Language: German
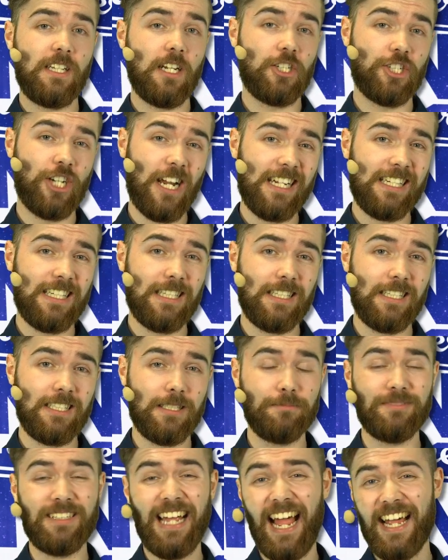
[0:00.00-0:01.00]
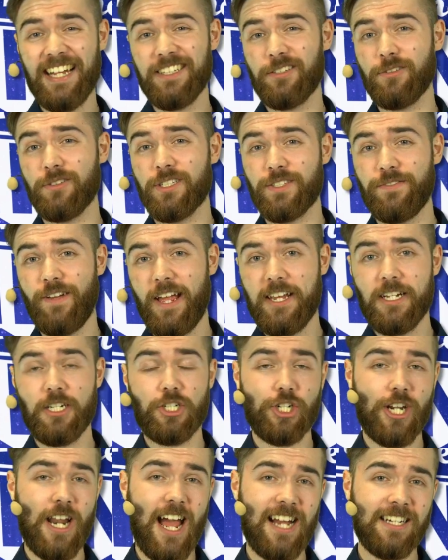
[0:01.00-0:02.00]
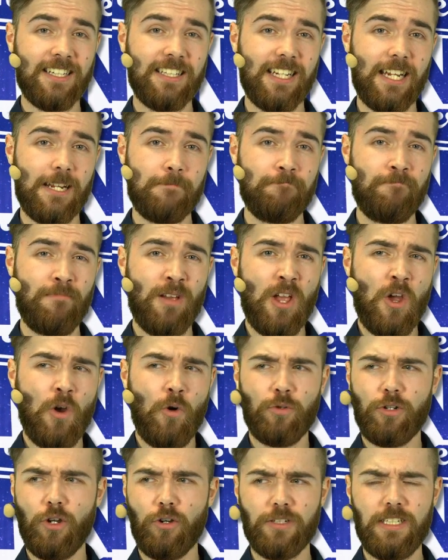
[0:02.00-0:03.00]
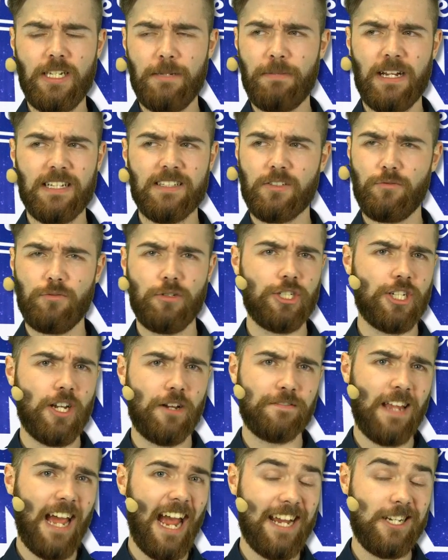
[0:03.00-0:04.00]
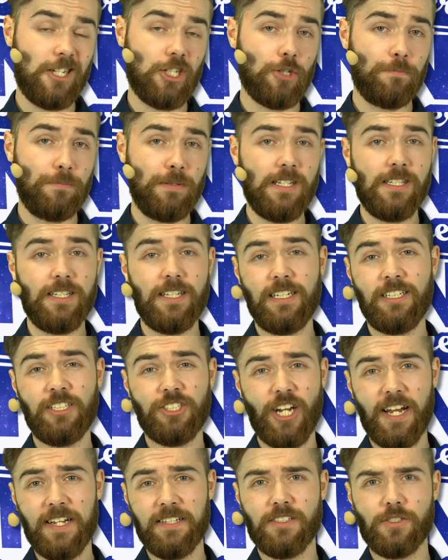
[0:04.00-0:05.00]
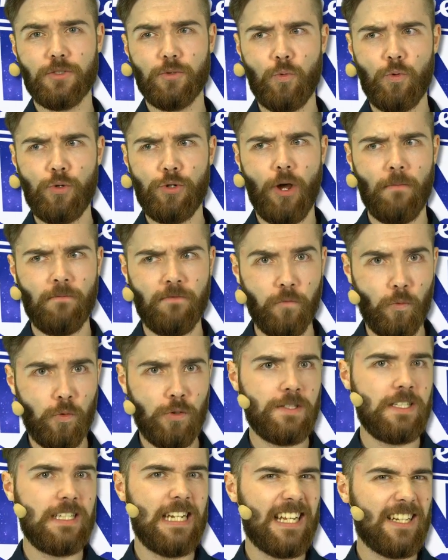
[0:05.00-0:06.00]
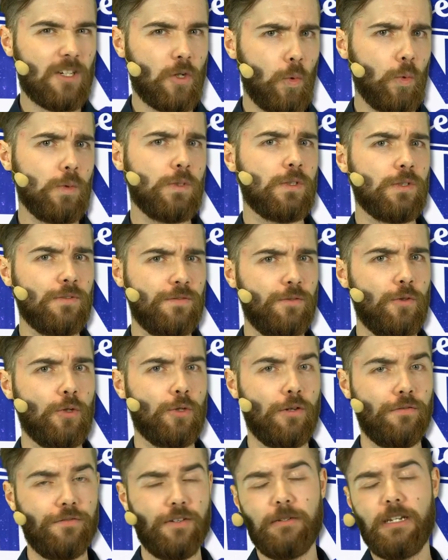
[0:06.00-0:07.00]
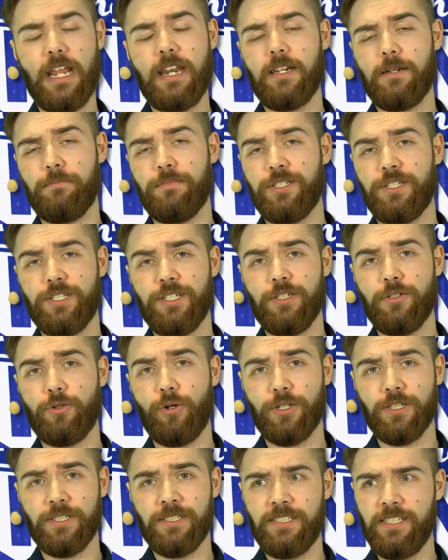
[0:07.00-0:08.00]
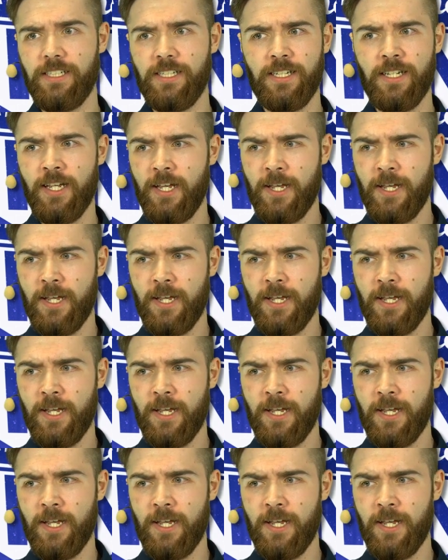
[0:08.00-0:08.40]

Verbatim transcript: Schalke in einem 3 zu 2 geschlagen geben und auch Nip hat es nur geschafft, ein Spiel gegen Giants zu holen, obwohl sie ja kurz zuvor noch Fnatic besiegen konnten, die